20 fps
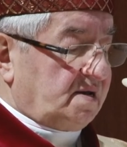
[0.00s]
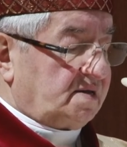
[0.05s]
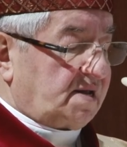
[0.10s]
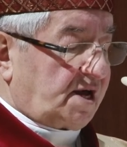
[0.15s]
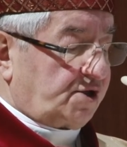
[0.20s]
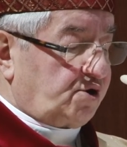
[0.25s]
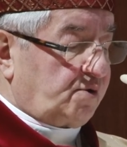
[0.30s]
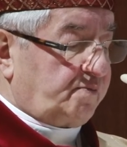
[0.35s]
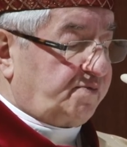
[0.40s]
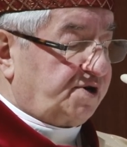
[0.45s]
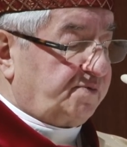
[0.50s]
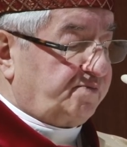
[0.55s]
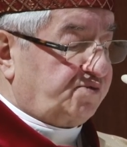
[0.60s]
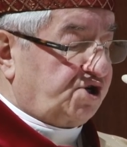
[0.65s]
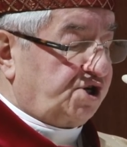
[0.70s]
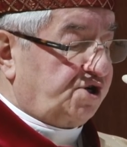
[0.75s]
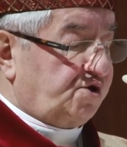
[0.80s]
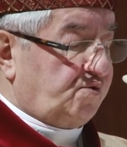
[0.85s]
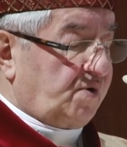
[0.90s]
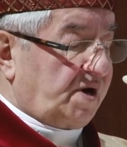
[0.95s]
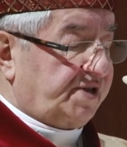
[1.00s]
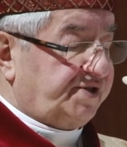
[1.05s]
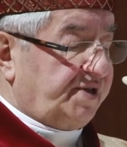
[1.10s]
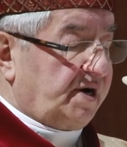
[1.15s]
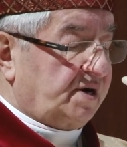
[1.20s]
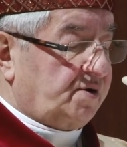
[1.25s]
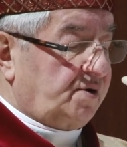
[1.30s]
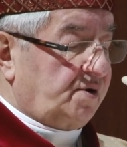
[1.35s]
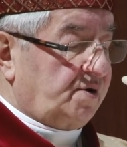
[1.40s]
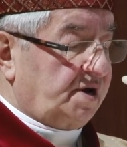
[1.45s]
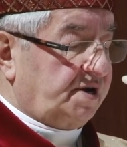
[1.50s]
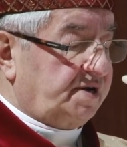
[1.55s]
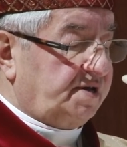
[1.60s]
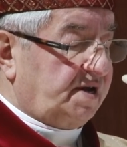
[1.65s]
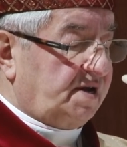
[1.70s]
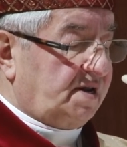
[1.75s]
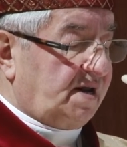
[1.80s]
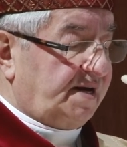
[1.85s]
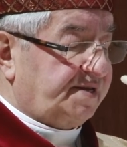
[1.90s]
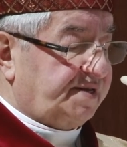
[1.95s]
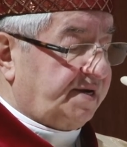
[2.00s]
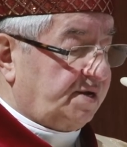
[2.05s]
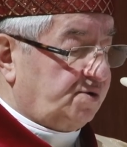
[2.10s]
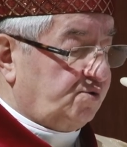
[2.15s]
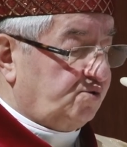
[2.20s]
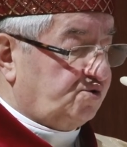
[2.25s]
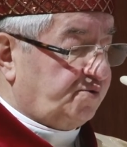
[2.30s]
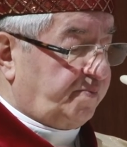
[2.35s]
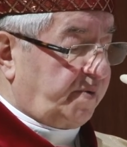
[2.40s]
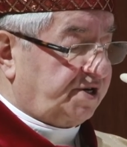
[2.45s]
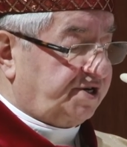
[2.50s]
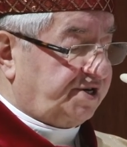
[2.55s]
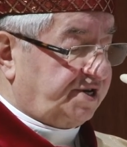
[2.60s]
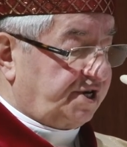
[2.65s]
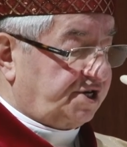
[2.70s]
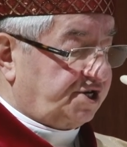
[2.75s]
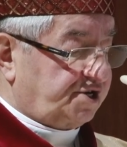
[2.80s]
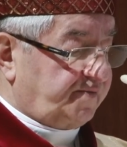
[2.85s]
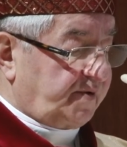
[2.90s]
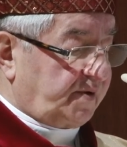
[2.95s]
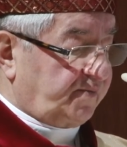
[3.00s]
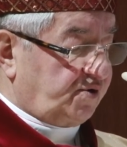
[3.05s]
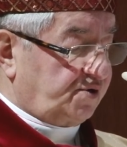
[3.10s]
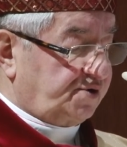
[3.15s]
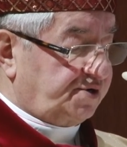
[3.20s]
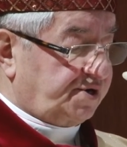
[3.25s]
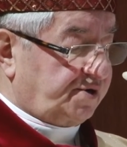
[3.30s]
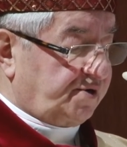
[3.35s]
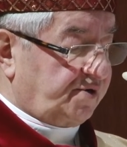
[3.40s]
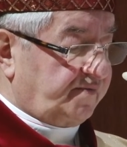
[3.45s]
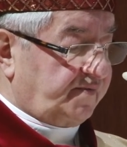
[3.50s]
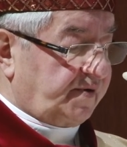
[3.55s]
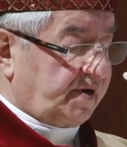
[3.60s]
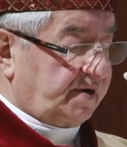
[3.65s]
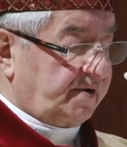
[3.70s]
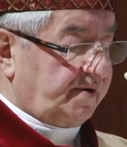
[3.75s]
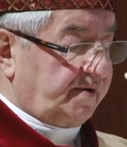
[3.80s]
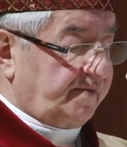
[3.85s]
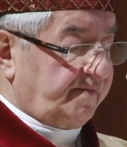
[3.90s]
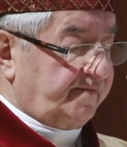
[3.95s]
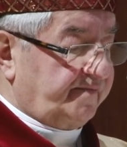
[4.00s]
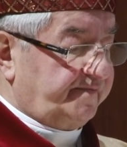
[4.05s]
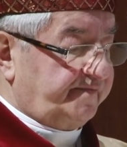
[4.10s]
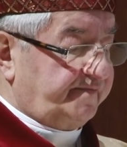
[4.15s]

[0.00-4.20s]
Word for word: na dobry przykład na kolejne lata duszpasterstwa wojskowego.